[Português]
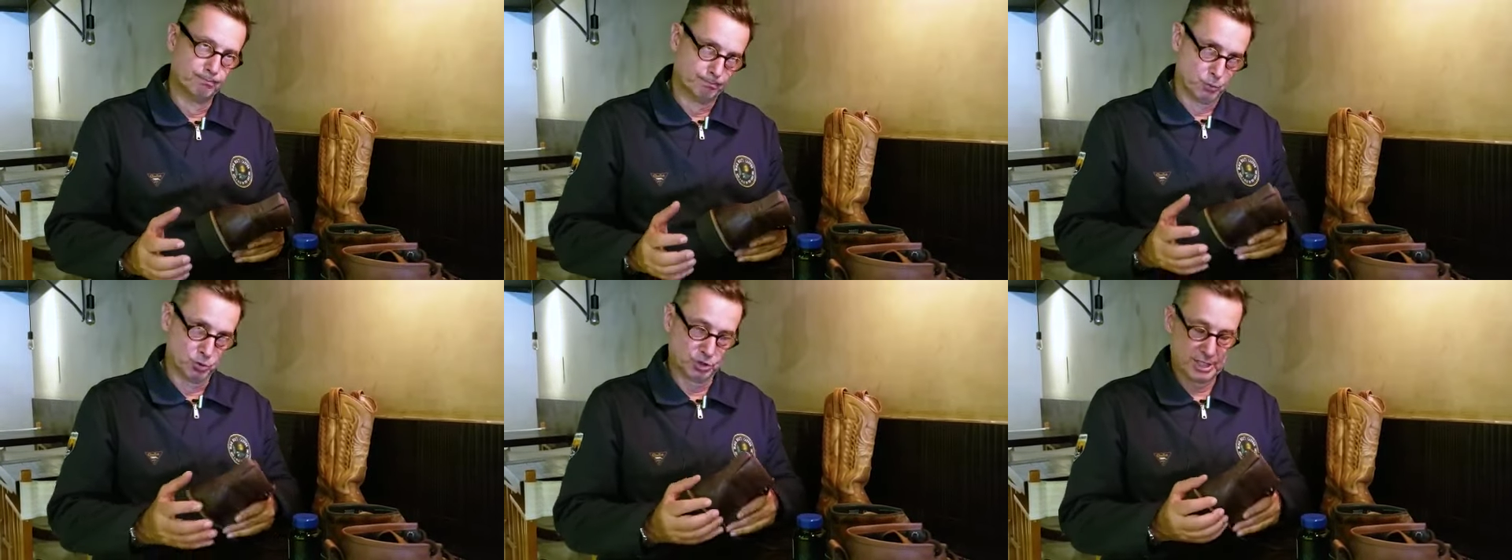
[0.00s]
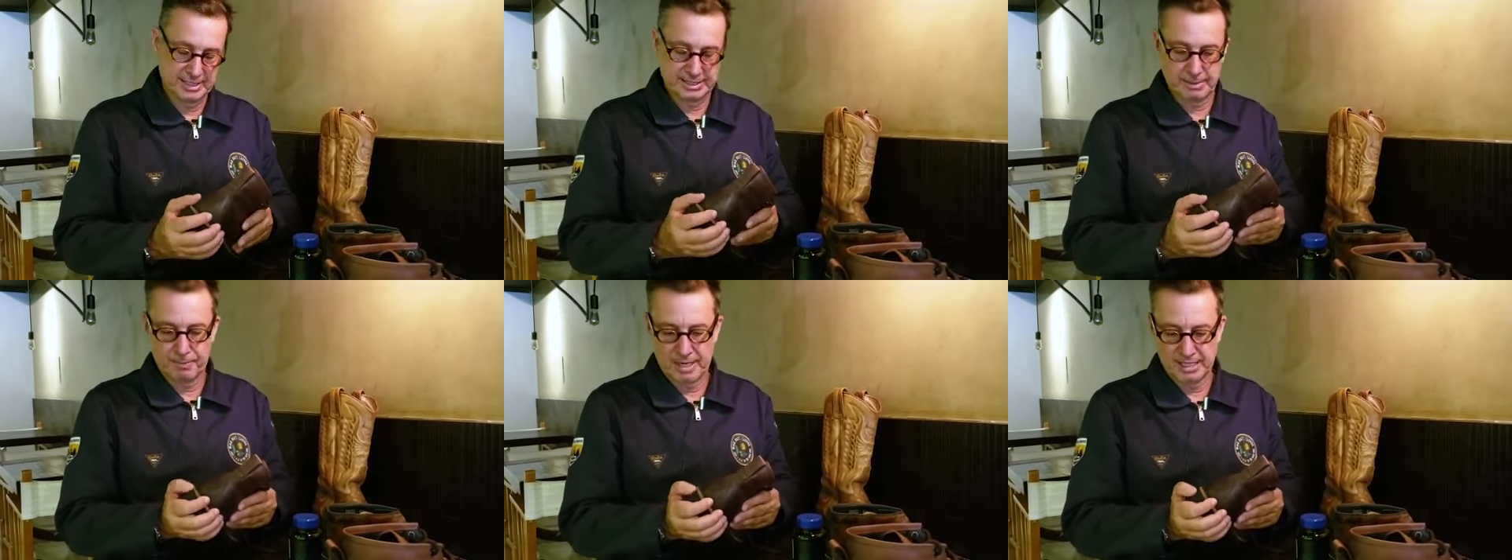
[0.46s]
puxar
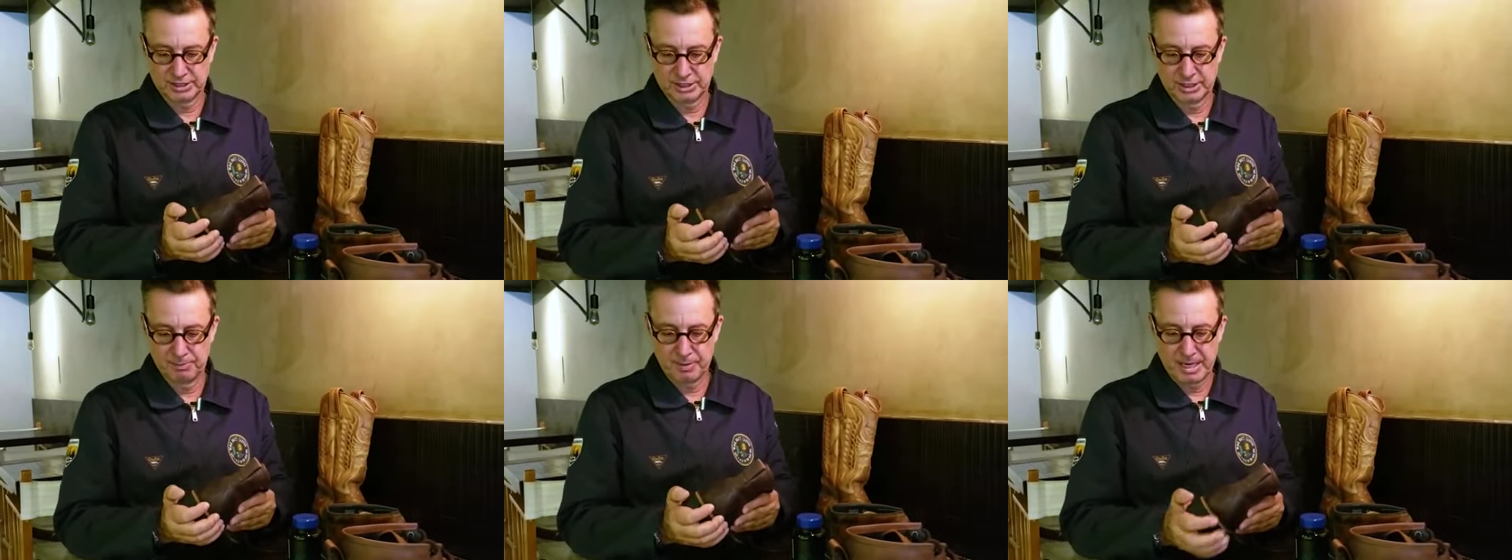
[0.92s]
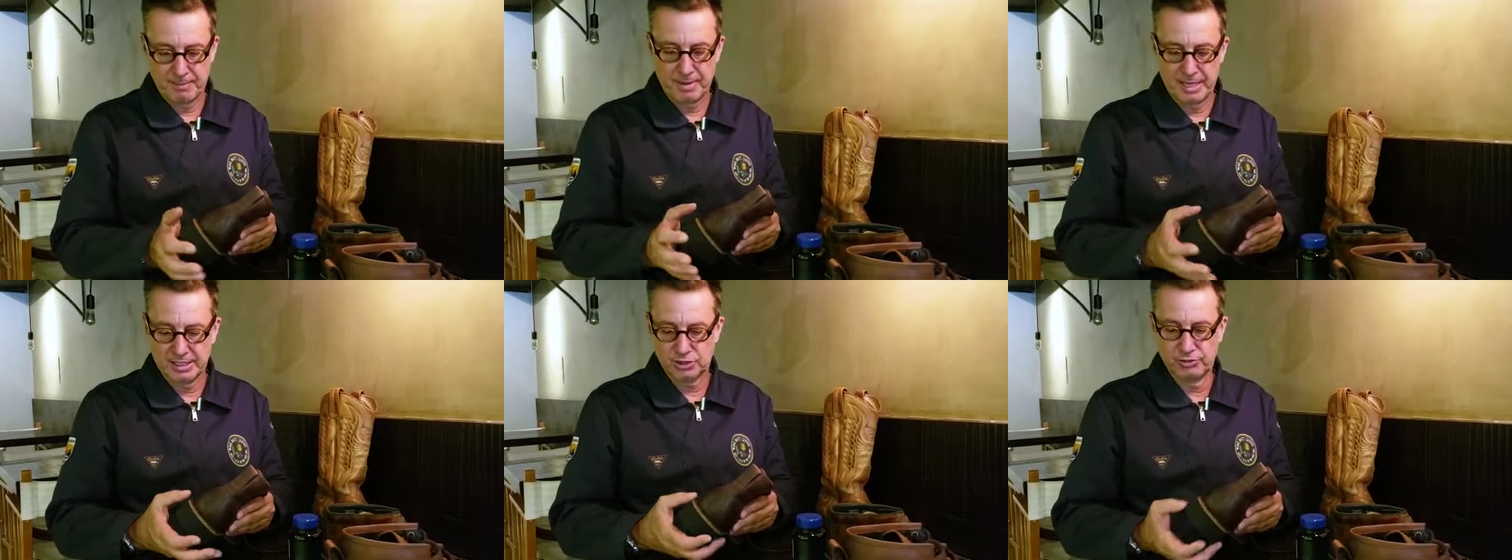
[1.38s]
essa parte aqui para
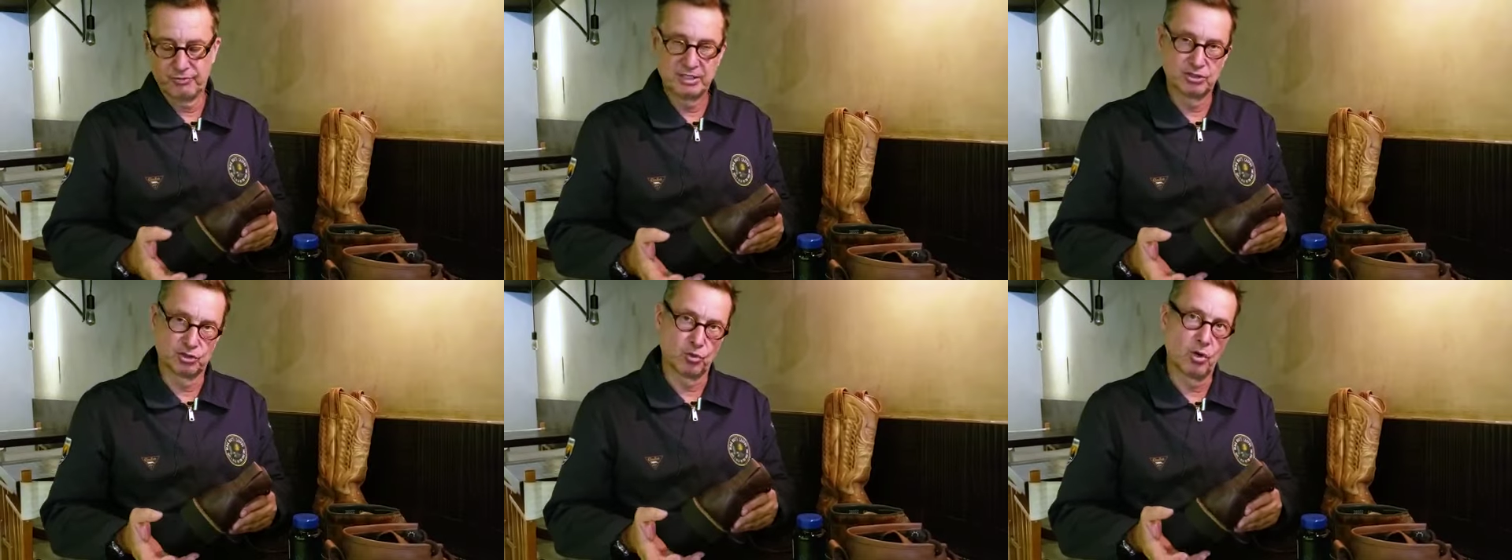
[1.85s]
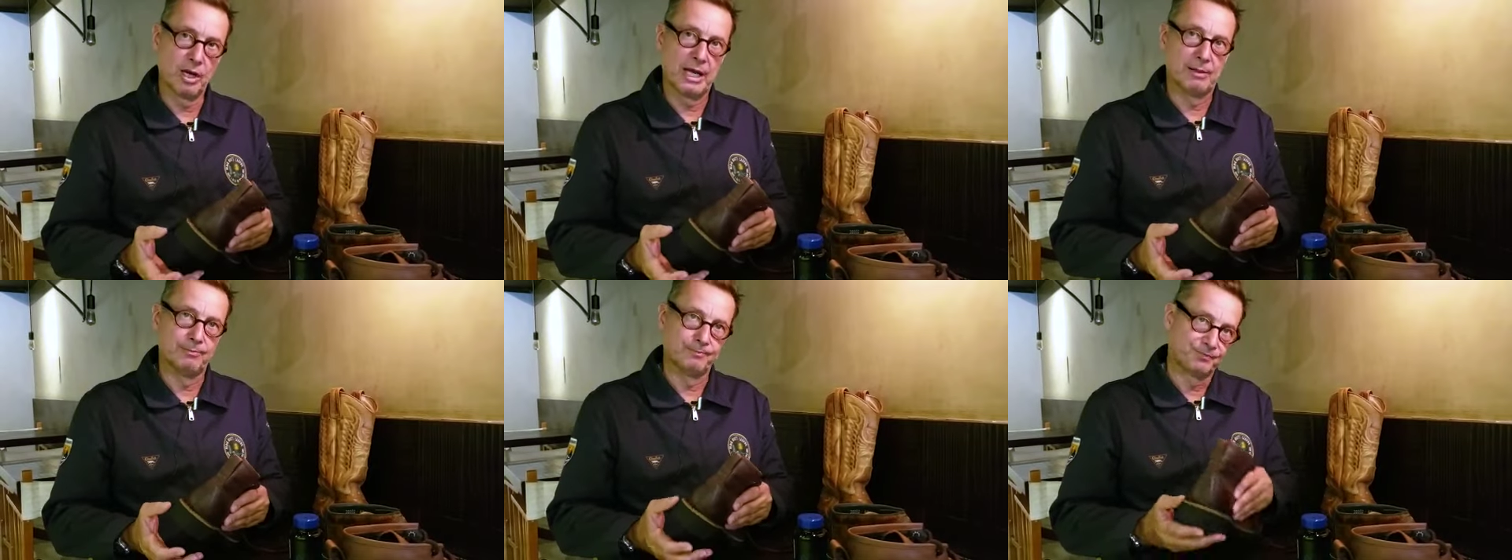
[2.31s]
baixo e vai
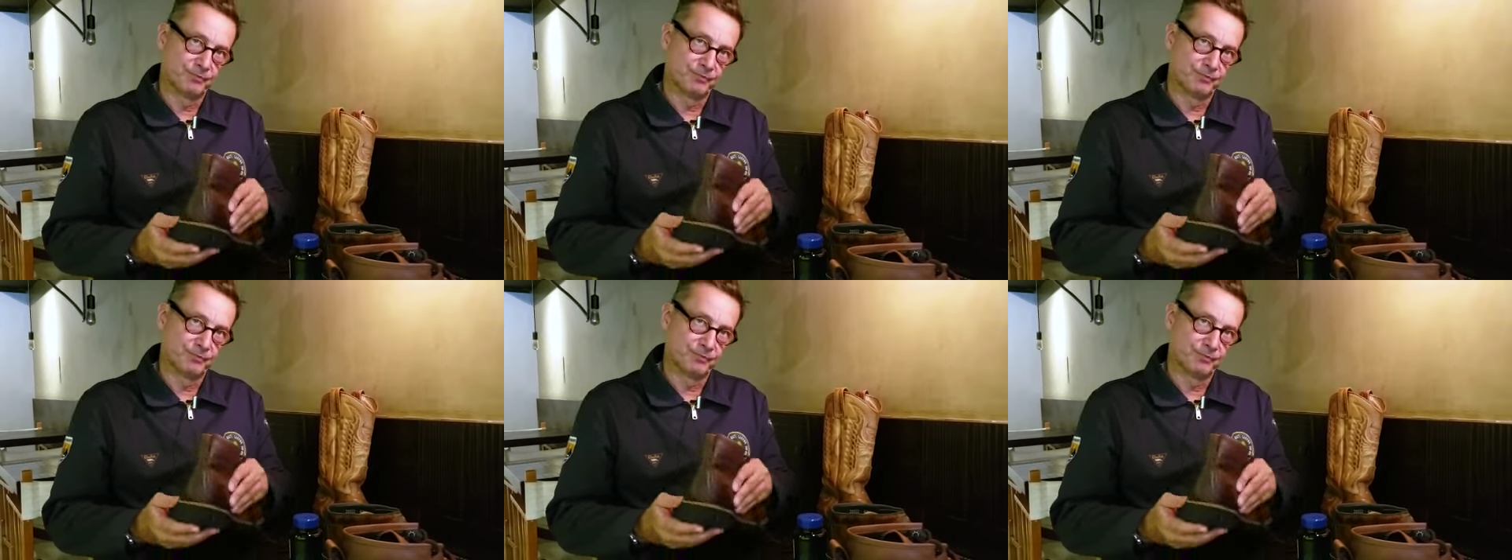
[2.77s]
descolar.